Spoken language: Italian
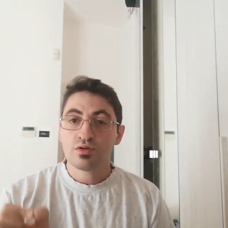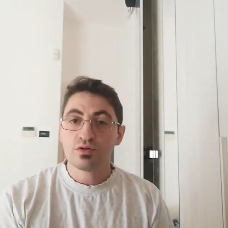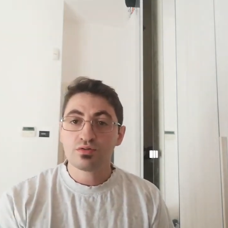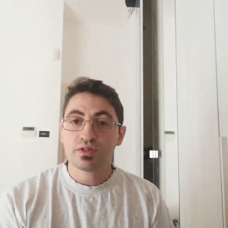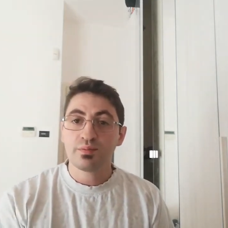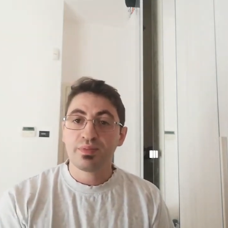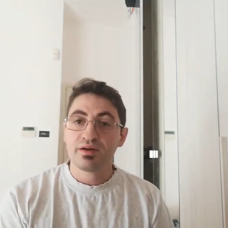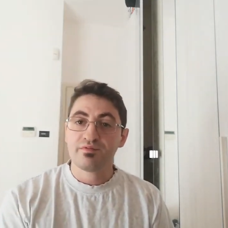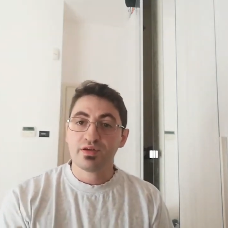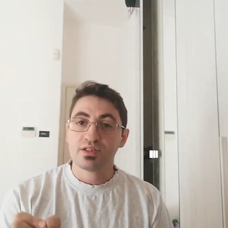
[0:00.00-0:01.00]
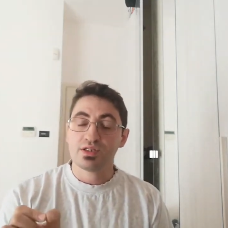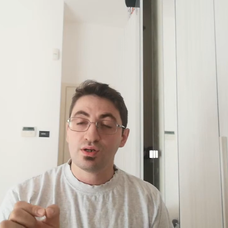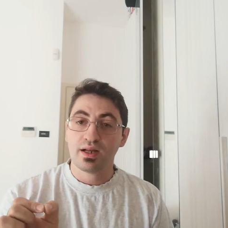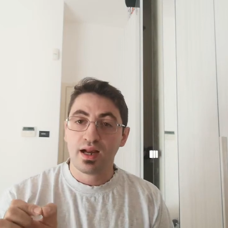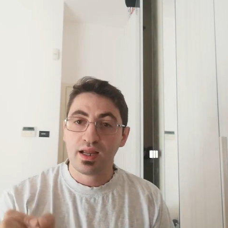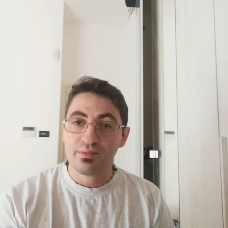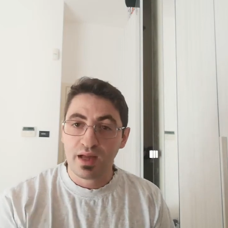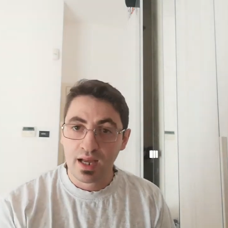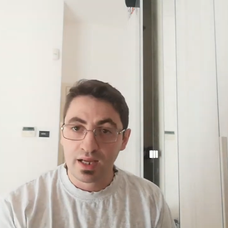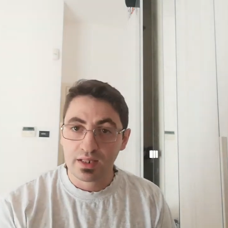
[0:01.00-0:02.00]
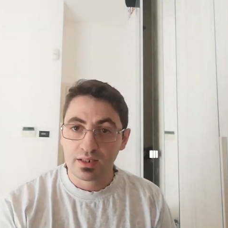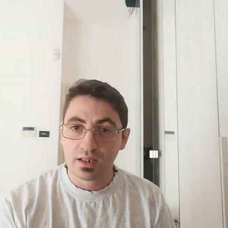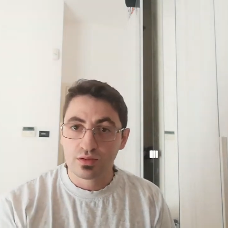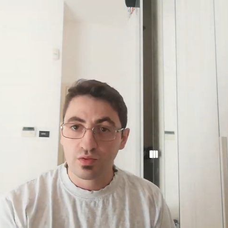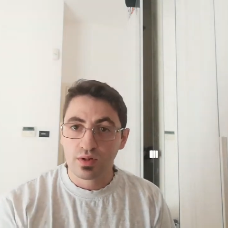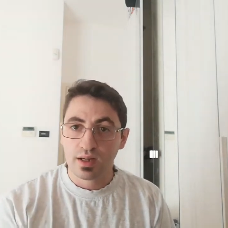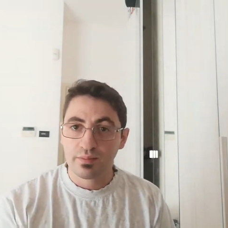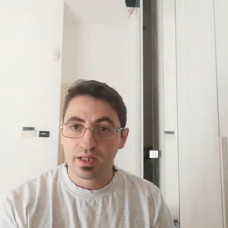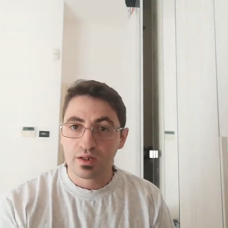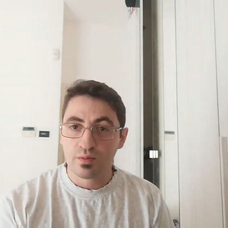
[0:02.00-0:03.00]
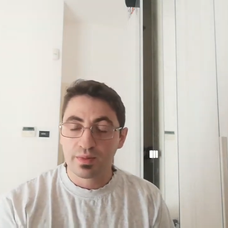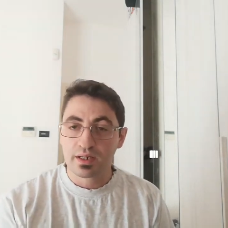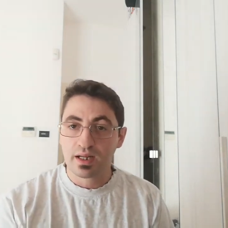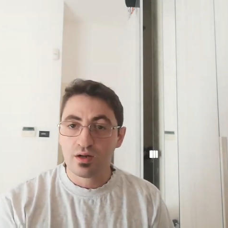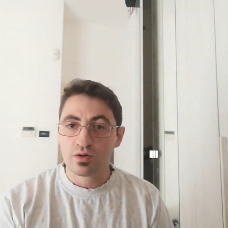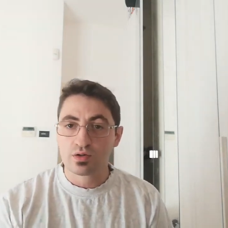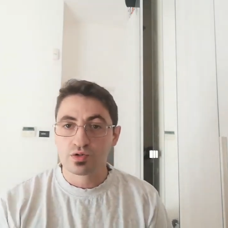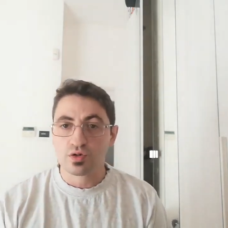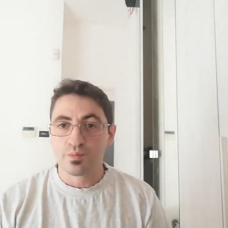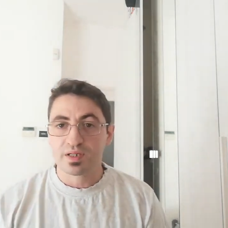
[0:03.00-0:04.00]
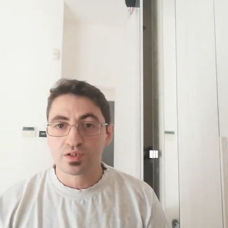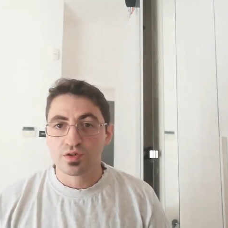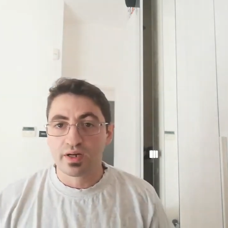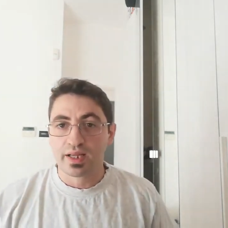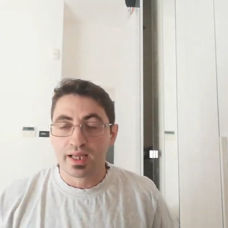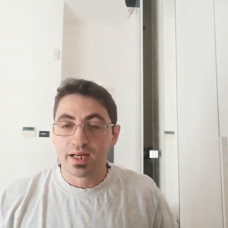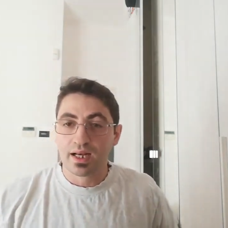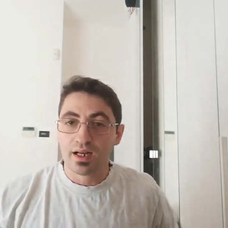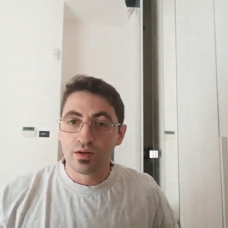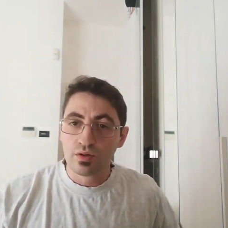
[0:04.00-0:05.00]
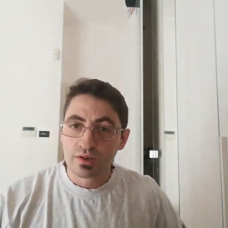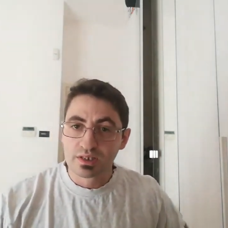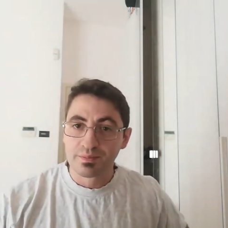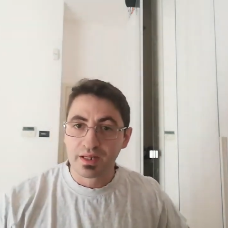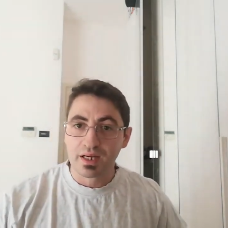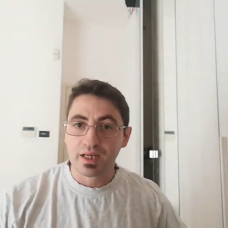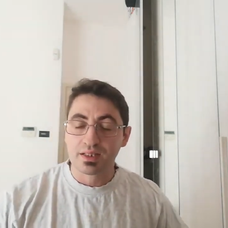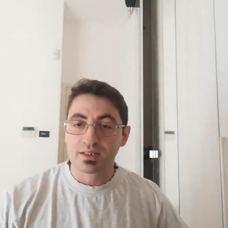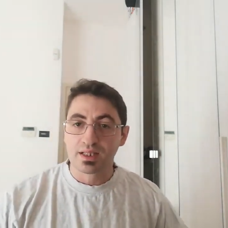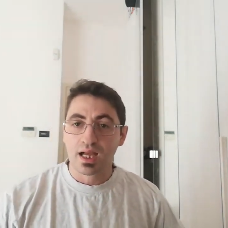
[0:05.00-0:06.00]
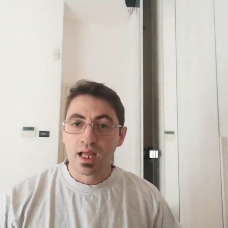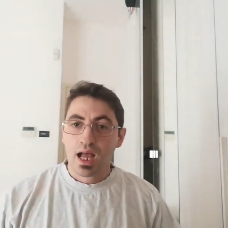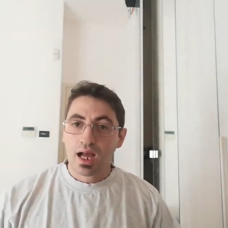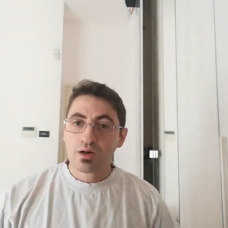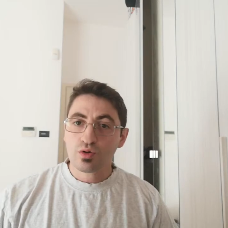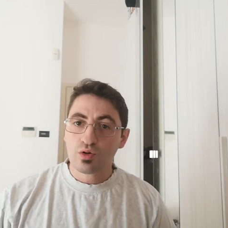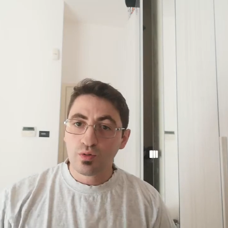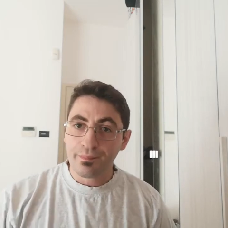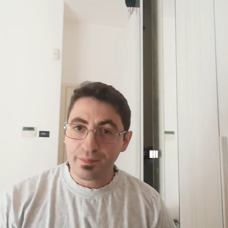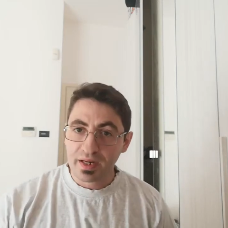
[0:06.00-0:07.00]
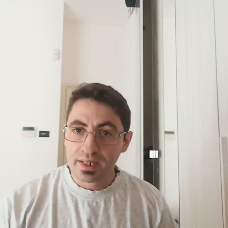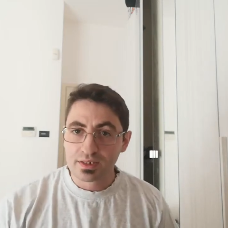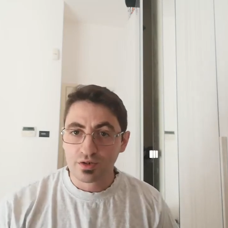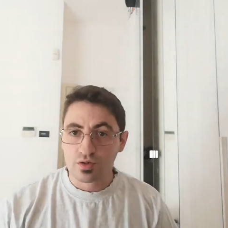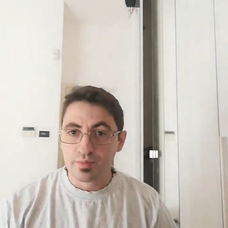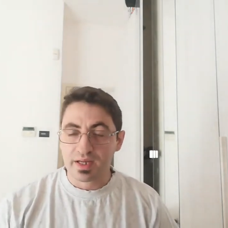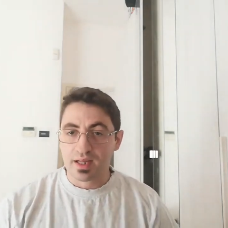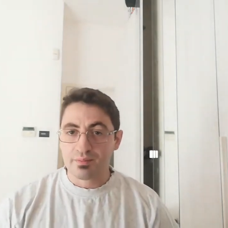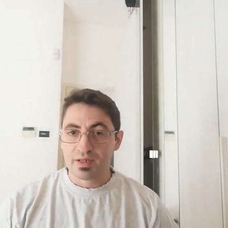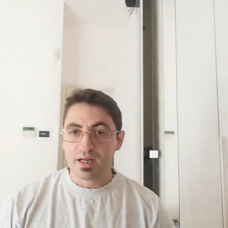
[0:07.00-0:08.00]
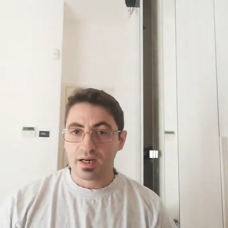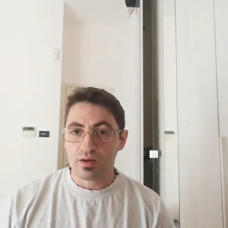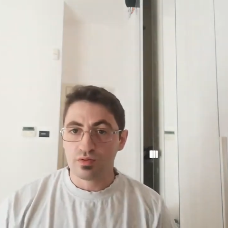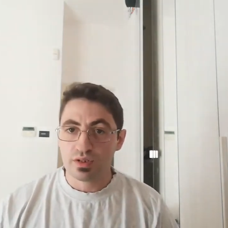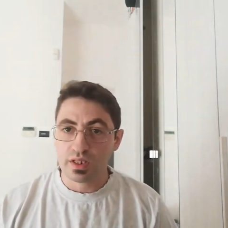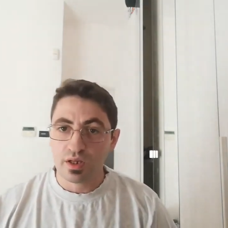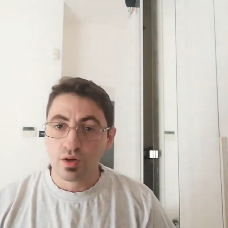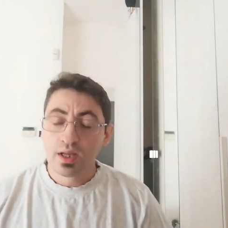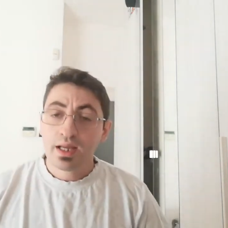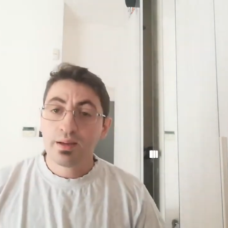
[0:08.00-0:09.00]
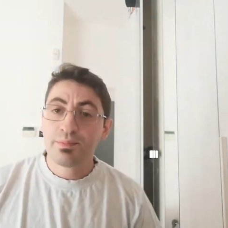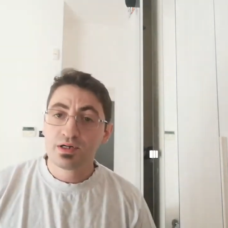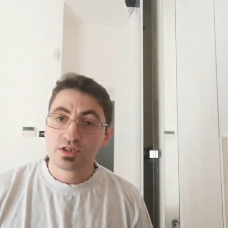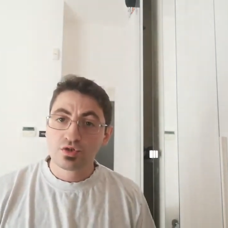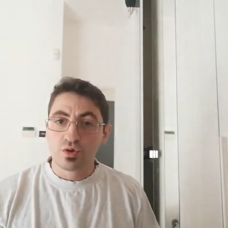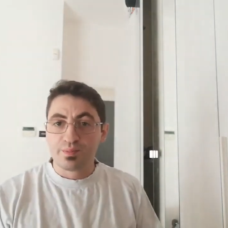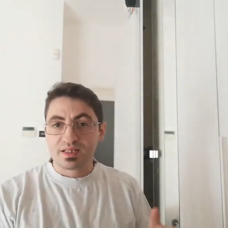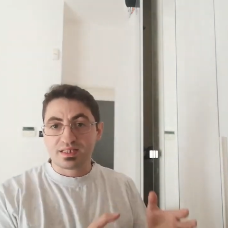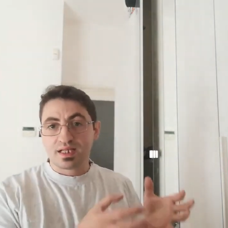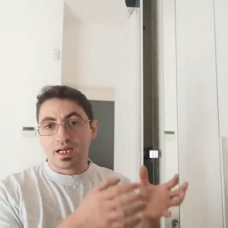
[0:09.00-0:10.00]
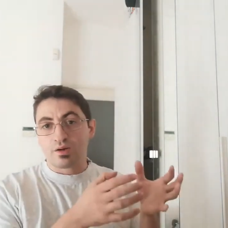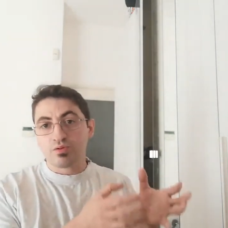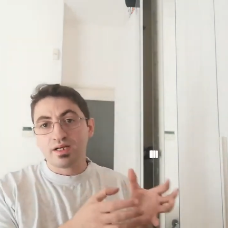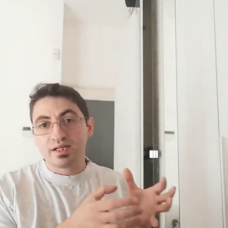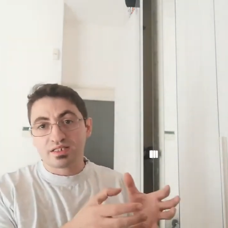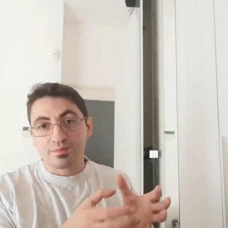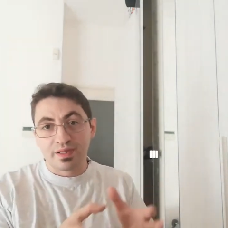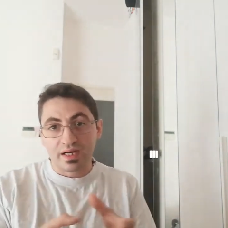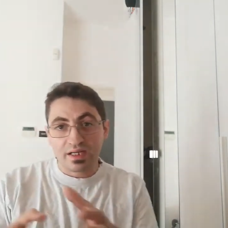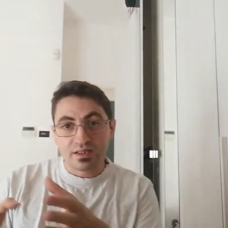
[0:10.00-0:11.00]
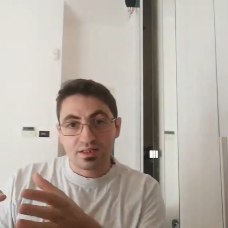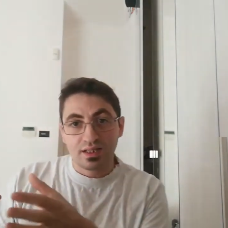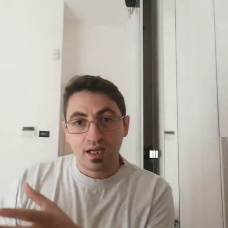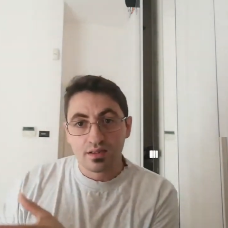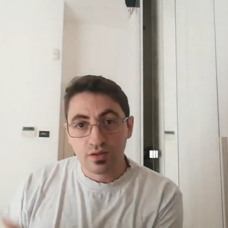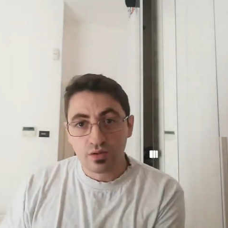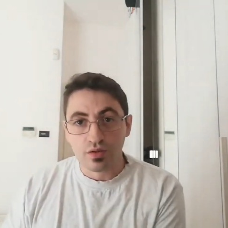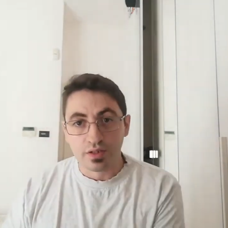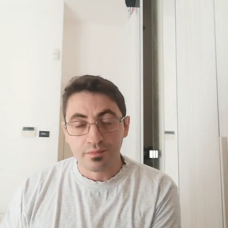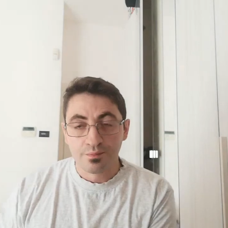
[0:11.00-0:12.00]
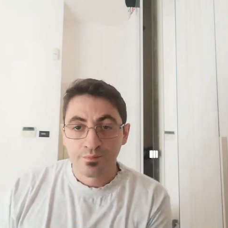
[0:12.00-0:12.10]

Tu non ti perfezionerai mai nel tuo cammino, perché loro sono persone che nella loro esperienza hanno compreso come camminare con Dio e possono passare quell'esperienza a noi.